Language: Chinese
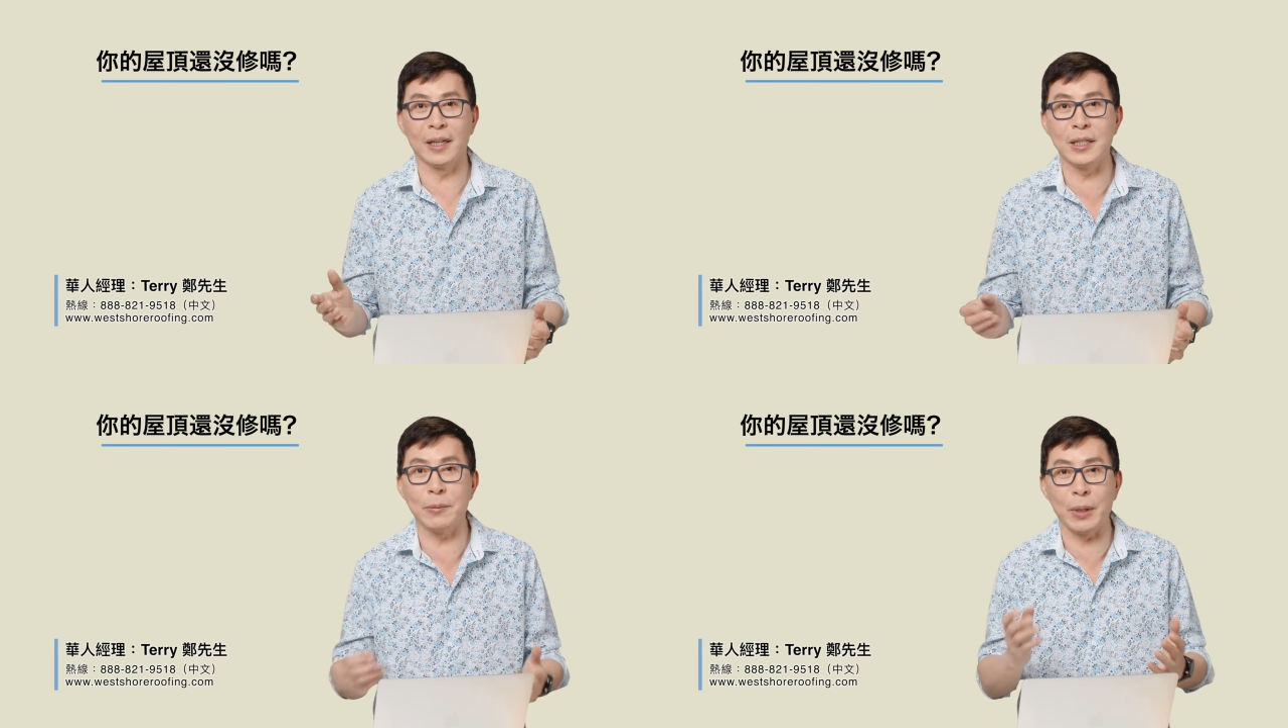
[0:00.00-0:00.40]

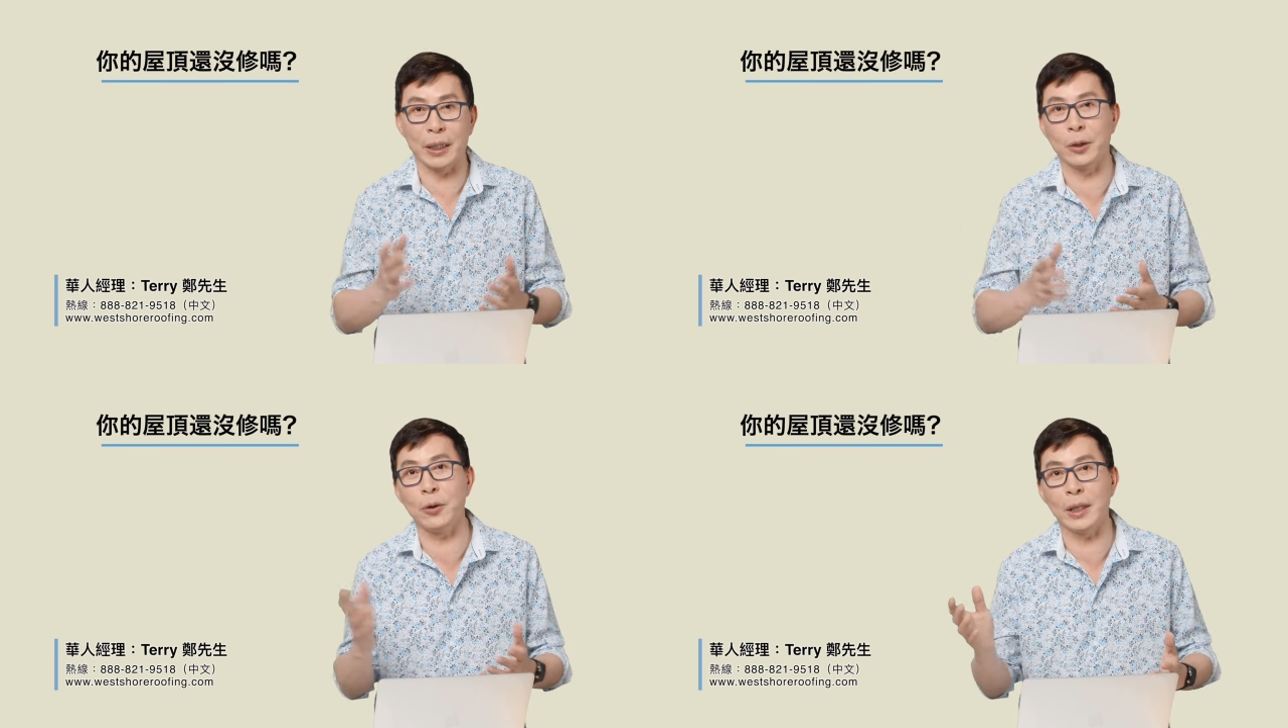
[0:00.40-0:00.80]
而且每
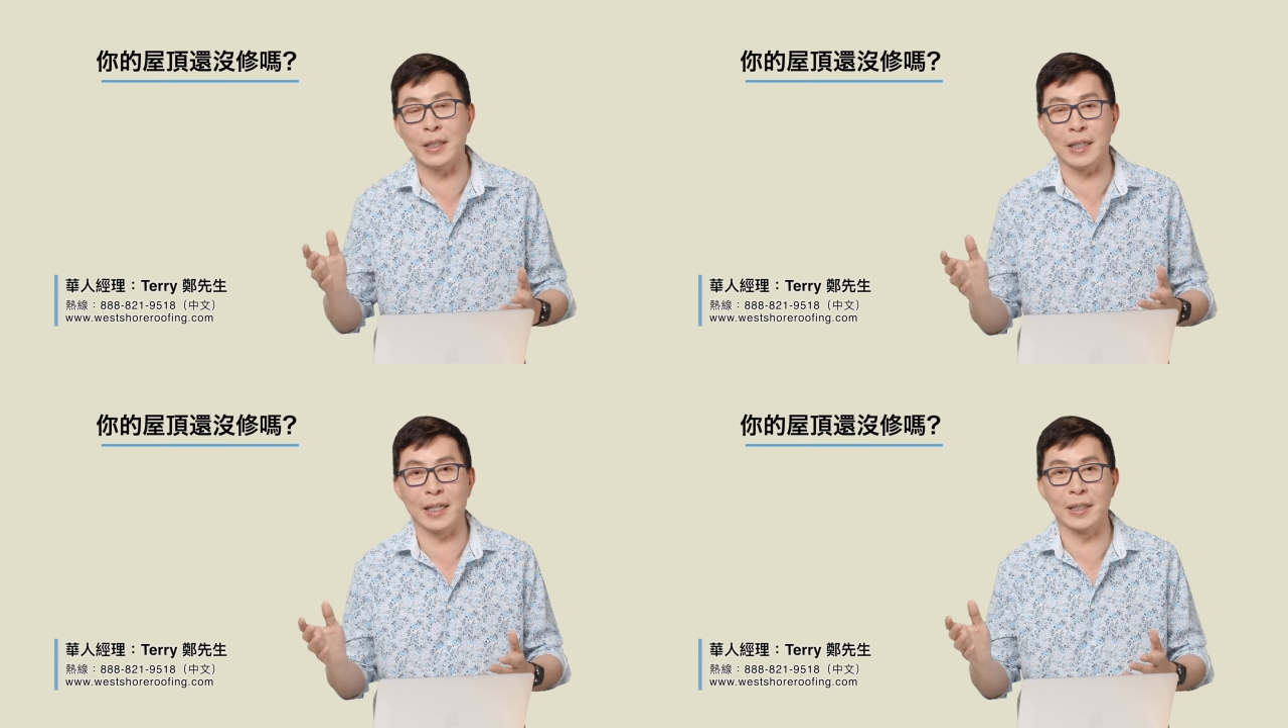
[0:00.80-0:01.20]
个月的
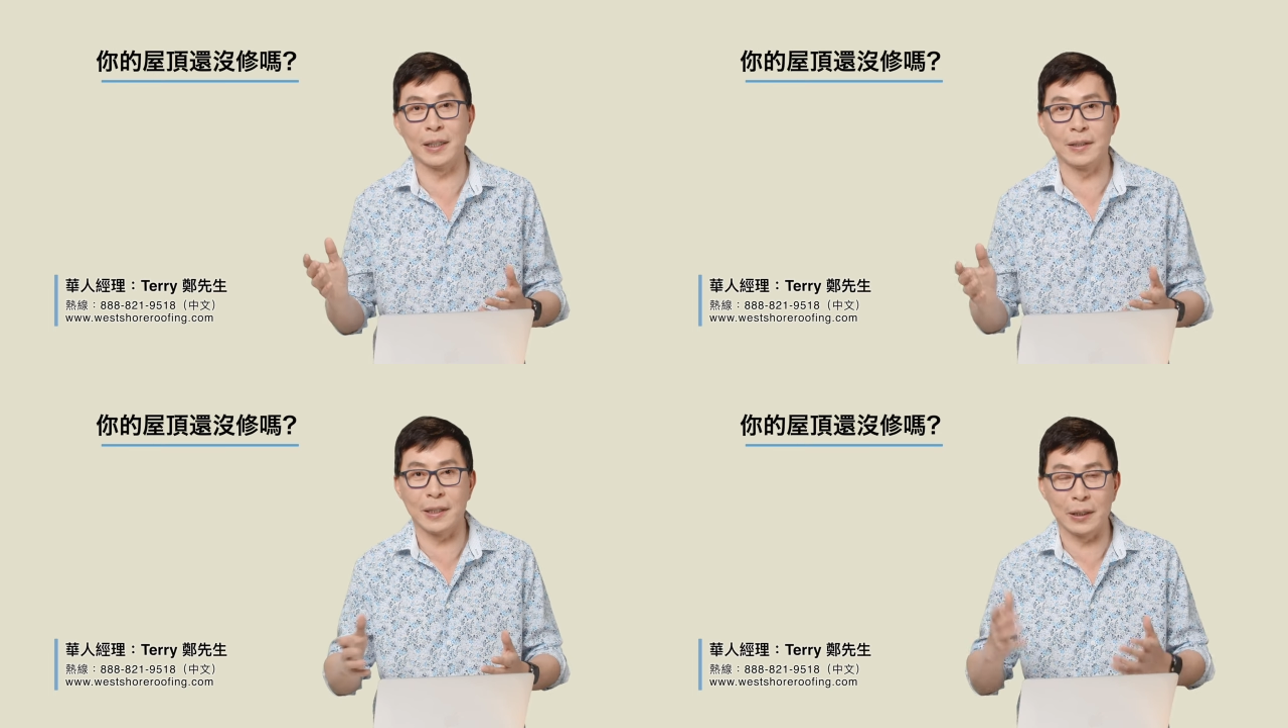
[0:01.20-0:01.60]
价
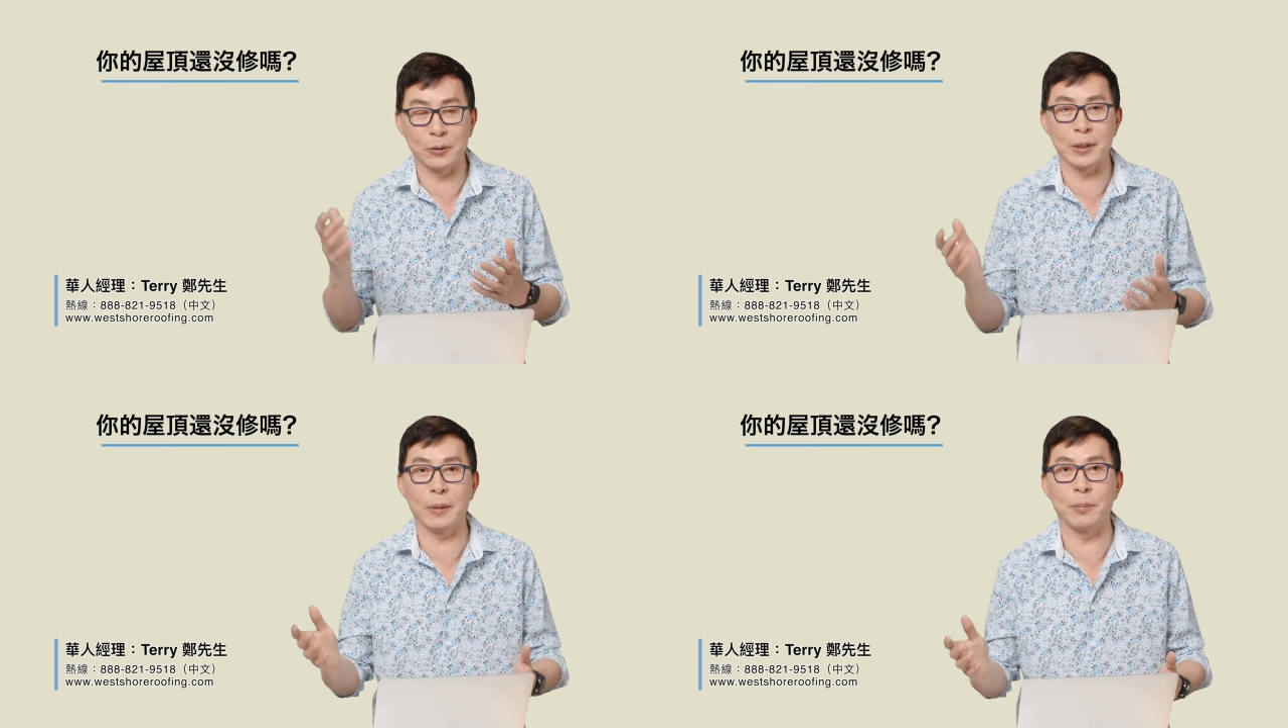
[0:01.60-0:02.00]
钱现在
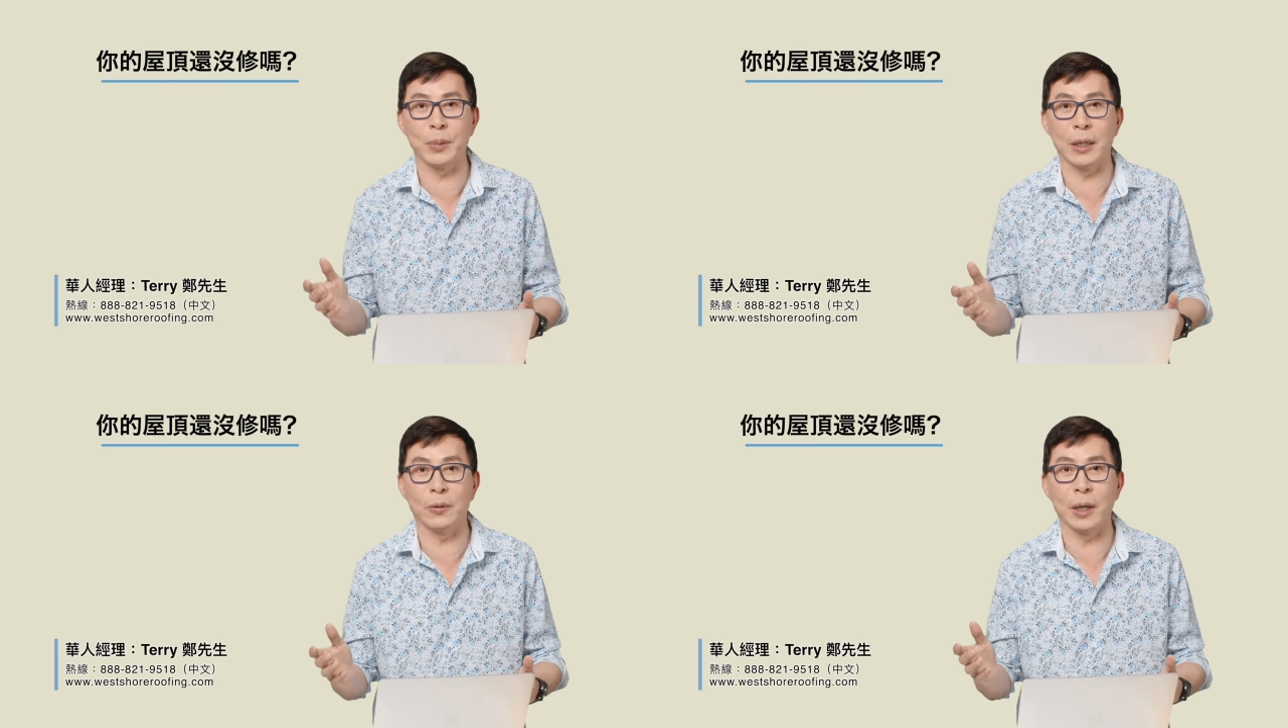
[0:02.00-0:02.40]
都在
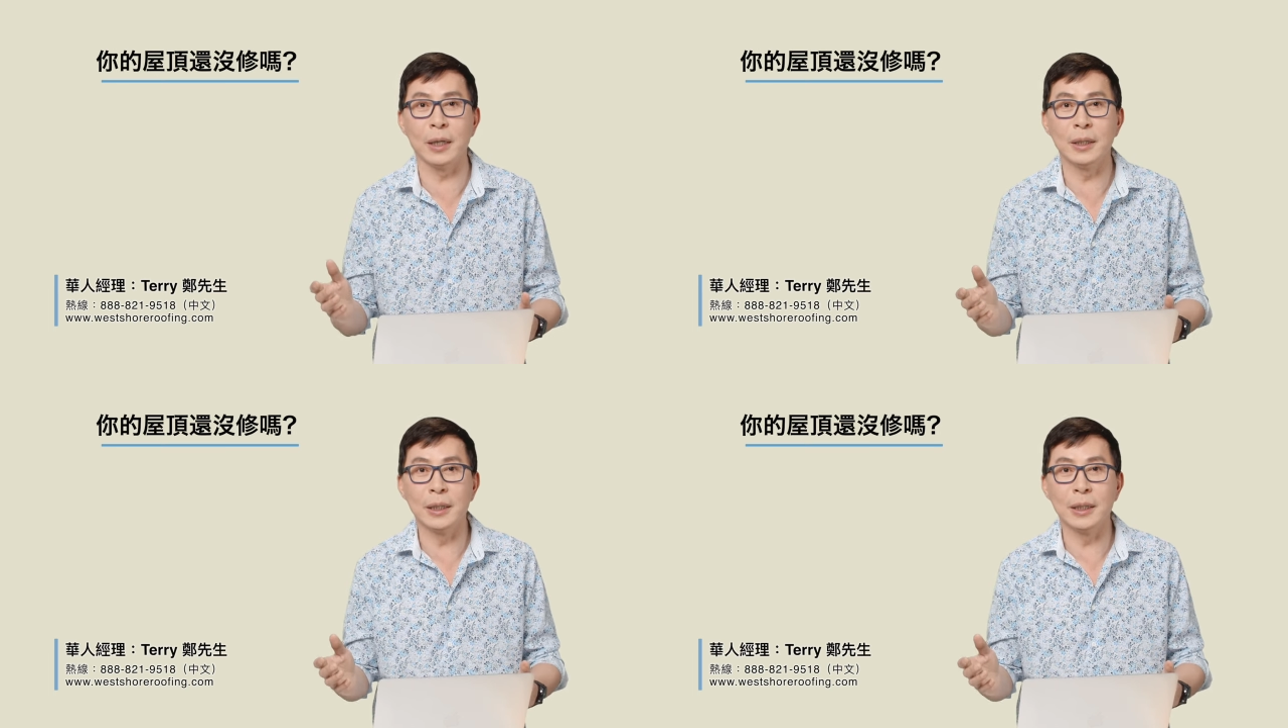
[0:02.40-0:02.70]
变化。